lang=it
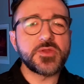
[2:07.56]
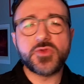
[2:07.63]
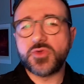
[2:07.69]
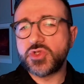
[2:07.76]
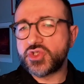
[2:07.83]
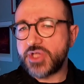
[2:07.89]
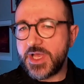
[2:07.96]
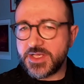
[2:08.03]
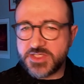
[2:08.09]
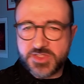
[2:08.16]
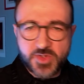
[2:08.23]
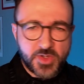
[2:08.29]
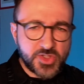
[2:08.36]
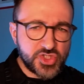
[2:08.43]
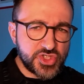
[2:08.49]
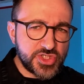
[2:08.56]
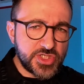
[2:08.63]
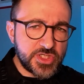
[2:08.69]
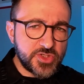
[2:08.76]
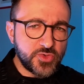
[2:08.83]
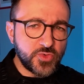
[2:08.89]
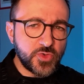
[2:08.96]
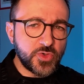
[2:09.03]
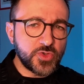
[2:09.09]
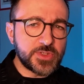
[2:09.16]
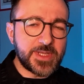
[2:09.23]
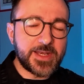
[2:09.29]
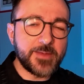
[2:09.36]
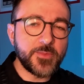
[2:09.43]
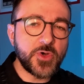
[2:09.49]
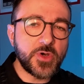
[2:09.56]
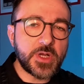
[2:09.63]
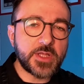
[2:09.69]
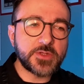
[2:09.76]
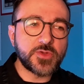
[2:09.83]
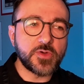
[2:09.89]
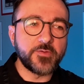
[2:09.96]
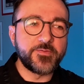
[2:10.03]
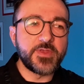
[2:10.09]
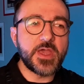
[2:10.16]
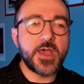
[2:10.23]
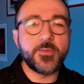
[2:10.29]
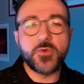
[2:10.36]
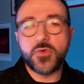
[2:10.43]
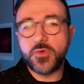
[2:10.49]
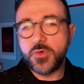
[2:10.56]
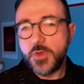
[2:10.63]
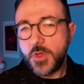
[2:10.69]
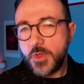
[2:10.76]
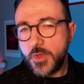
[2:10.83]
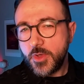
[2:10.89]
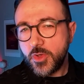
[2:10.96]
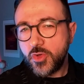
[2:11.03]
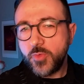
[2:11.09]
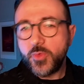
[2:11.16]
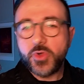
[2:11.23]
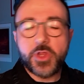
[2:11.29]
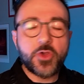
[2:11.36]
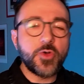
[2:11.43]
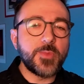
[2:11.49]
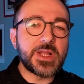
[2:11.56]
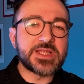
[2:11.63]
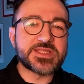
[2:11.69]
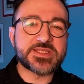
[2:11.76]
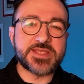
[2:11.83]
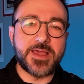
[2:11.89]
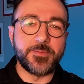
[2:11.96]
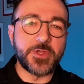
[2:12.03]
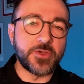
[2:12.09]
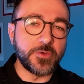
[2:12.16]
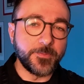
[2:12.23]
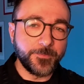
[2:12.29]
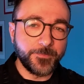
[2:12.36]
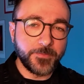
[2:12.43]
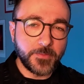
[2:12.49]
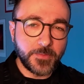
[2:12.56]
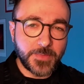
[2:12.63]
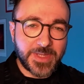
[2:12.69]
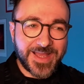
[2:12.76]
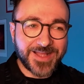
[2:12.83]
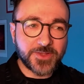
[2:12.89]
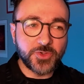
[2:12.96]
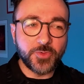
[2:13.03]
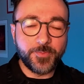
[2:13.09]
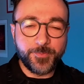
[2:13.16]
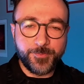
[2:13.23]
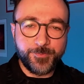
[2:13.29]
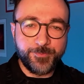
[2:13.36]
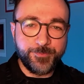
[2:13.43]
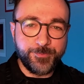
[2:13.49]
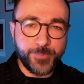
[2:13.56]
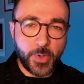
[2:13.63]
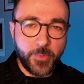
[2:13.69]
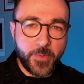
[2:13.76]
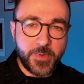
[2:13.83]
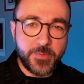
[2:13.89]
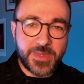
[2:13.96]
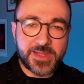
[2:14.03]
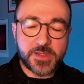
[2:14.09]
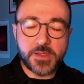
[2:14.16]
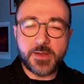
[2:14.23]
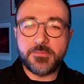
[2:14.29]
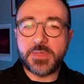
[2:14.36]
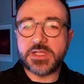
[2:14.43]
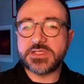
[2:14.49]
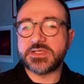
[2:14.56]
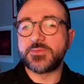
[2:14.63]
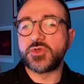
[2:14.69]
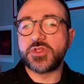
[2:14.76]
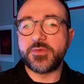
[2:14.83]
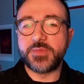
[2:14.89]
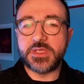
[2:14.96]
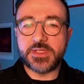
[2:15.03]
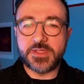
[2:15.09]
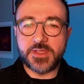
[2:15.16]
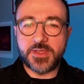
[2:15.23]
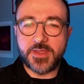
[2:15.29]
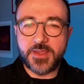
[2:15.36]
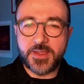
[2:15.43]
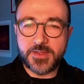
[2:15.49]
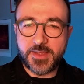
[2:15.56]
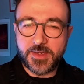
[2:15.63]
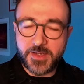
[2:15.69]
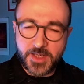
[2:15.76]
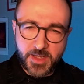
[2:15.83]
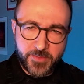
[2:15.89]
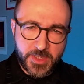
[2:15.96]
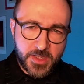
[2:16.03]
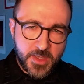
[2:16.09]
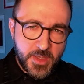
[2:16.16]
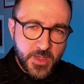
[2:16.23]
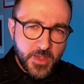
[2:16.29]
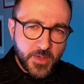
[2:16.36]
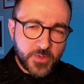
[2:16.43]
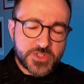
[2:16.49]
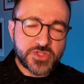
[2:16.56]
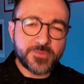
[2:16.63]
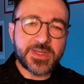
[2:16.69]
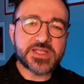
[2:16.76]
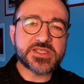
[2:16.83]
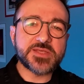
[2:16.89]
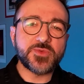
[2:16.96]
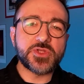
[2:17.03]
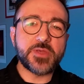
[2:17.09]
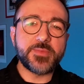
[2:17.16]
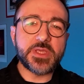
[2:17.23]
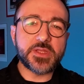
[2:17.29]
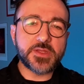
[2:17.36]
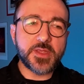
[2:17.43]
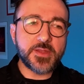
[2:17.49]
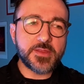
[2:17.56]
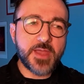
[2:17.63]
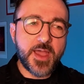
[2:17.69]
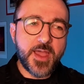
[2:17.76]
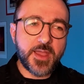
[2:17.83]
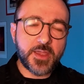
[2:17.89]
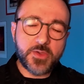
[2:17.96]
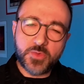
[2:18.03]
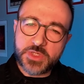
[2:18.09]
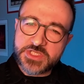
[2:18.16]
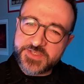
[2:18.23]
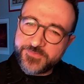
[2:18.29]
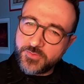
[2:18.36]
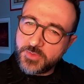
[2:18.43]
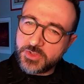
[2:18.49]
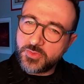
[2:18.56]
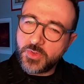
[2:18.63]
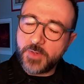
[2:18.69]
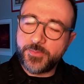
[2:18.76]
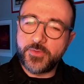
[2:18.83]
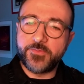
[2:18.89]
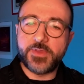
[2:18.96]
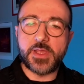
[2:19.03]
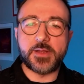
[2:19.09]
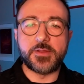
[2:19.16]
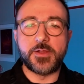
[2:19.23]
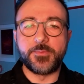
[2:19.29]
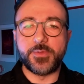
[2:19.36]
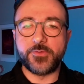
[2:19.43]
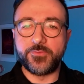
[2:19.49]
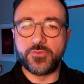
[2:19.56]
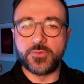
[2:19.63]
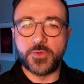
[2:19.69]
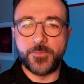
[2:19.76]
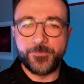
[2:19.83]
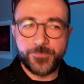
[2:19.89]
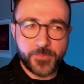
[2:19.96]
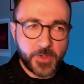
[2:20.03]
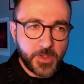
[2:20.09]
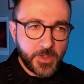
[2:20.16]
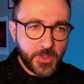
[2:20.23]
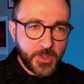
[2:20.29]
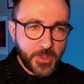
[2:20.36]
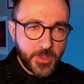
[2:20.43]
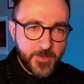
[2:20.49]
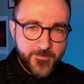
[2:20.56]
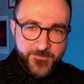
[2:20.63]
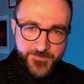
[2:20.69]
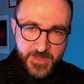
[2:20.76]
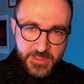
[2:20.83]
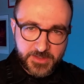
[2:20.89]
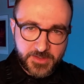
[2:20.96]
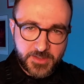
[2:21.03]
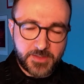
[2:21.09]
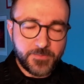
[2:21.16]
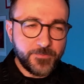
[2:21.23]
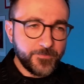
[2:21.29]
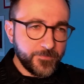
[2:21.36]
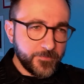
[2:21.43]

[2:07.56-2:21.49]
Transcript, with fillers: dolciastro, acidulo della mora troviamo come un eco balsamico, dato probabilmente dal balsamo di abete e dall'elemi. Questo balsamo di abete dà anche una sfumatura più verde al profumo. Infatti,